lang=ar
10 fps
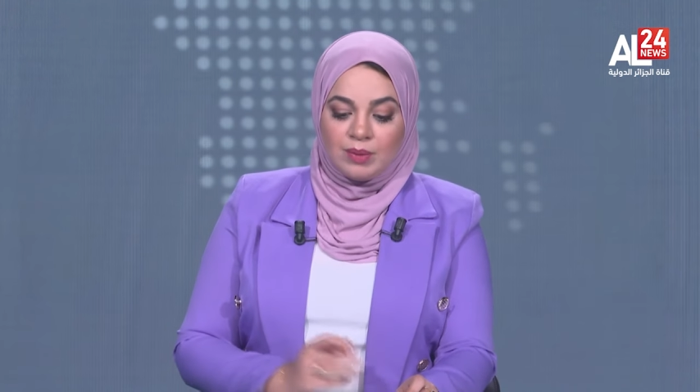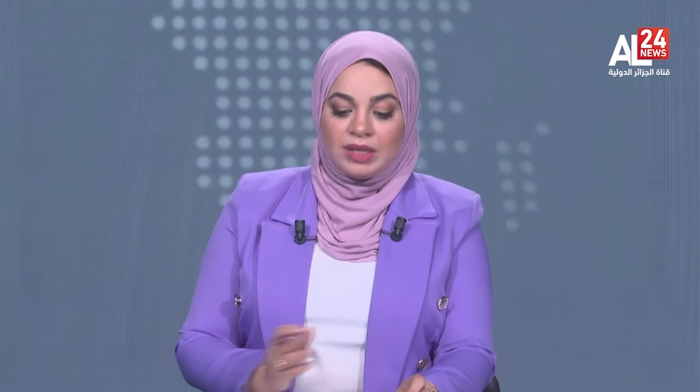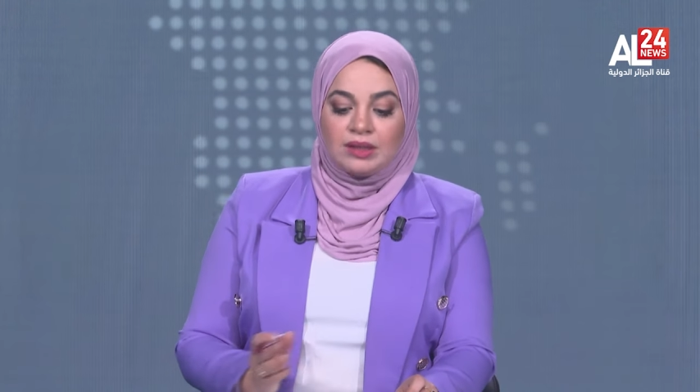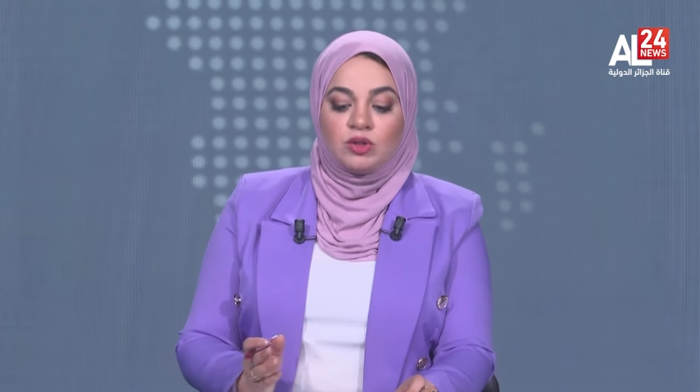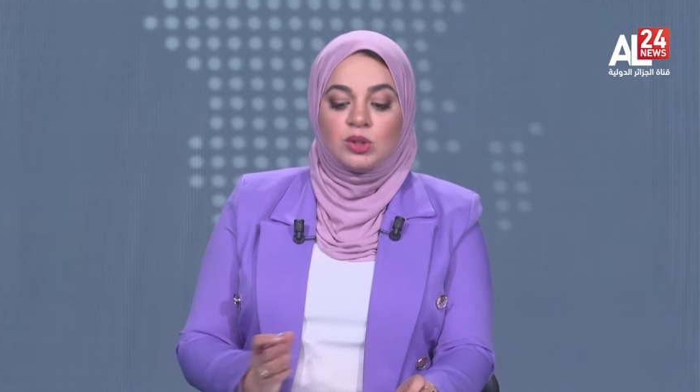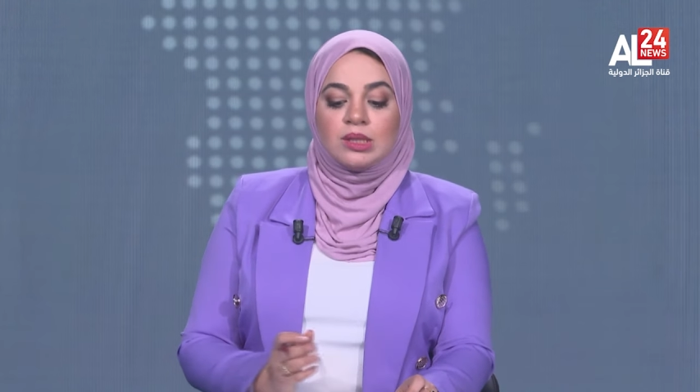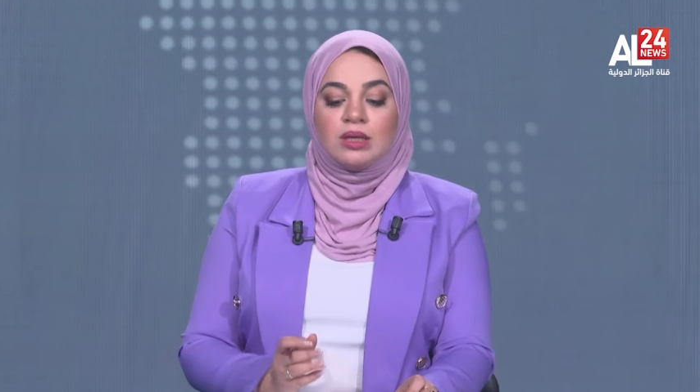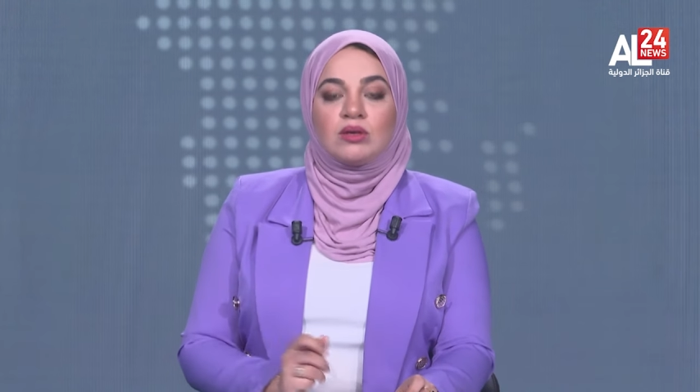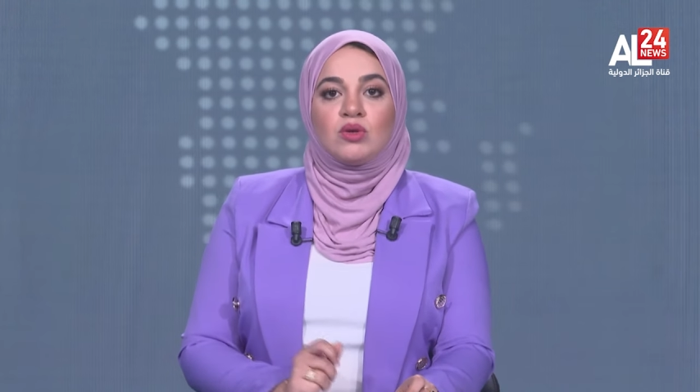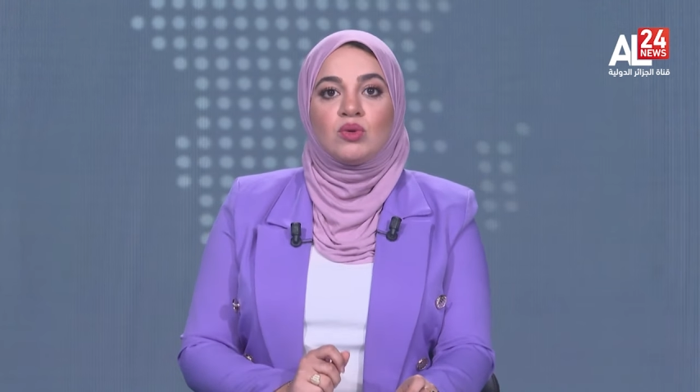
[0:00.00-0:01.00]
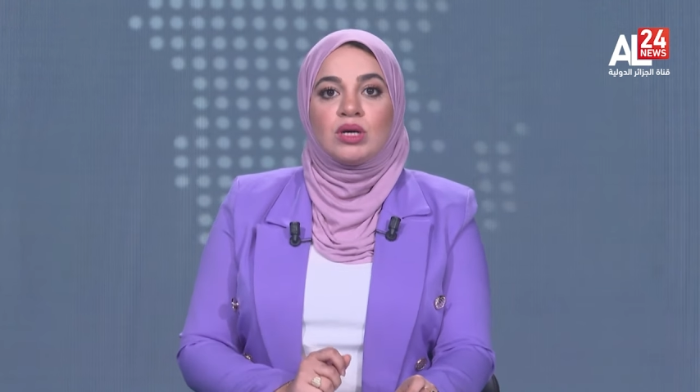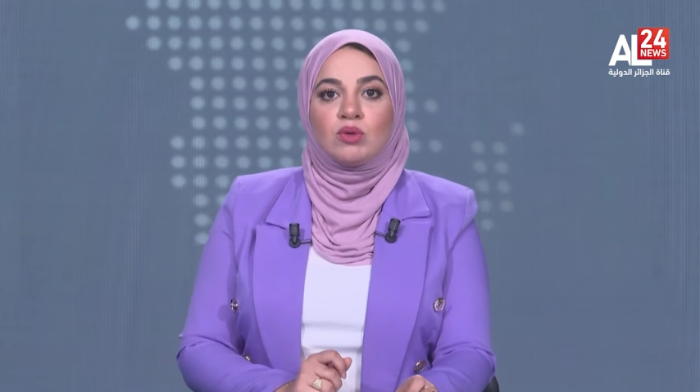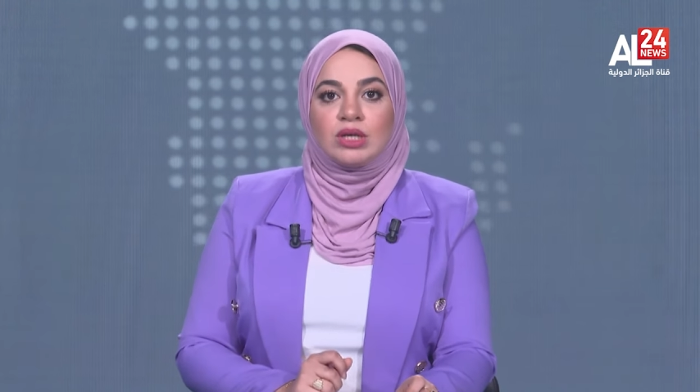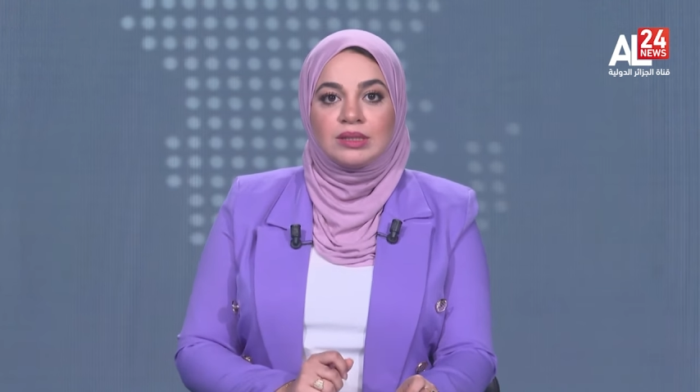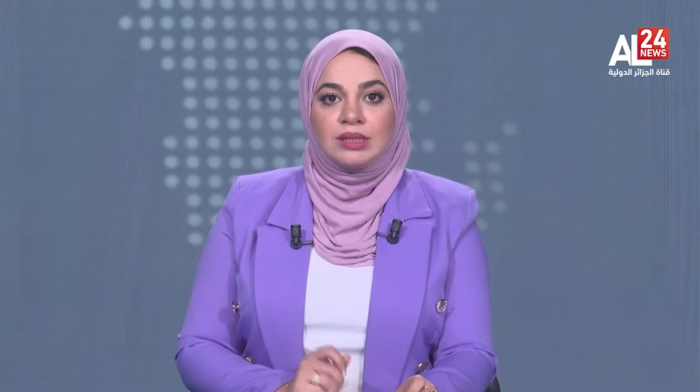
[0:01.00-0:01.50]
بين الجزائر
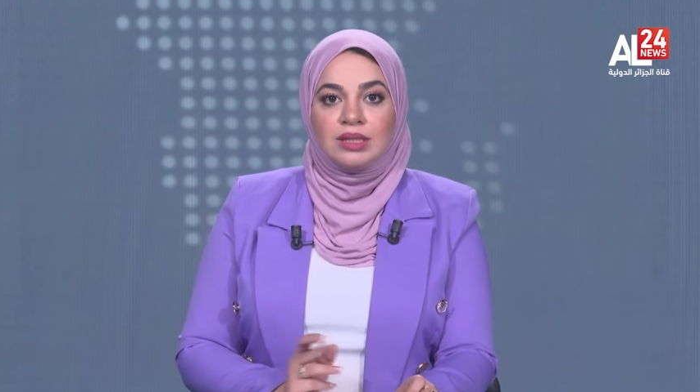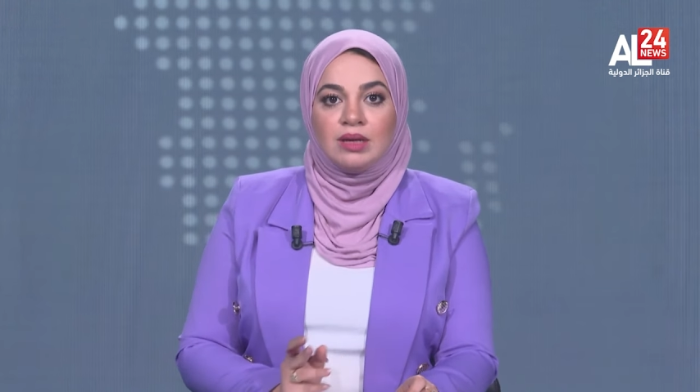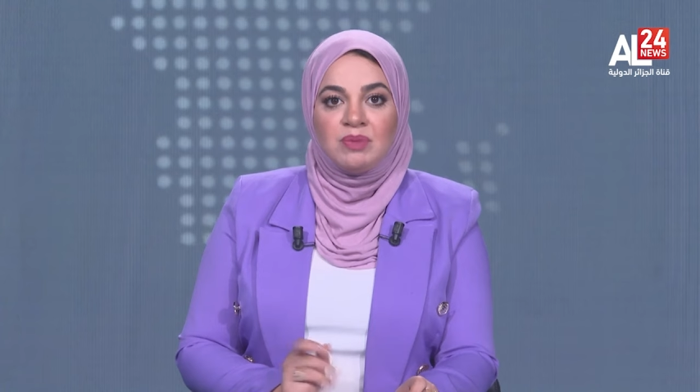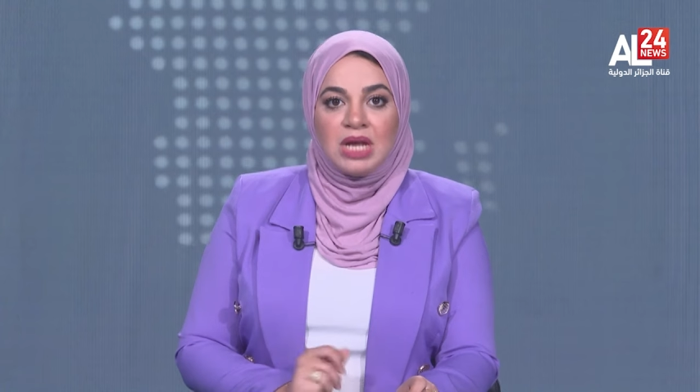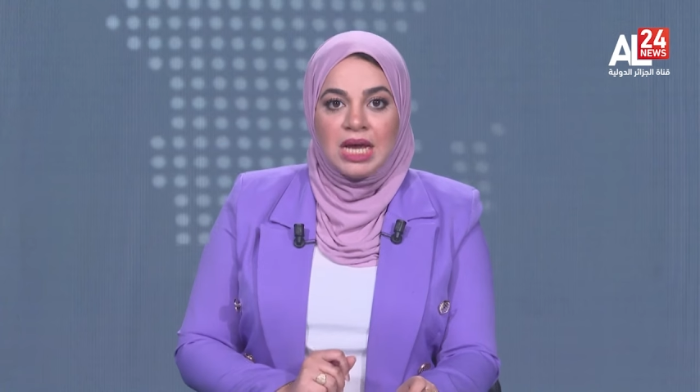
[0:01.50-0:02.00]
وموريتانيا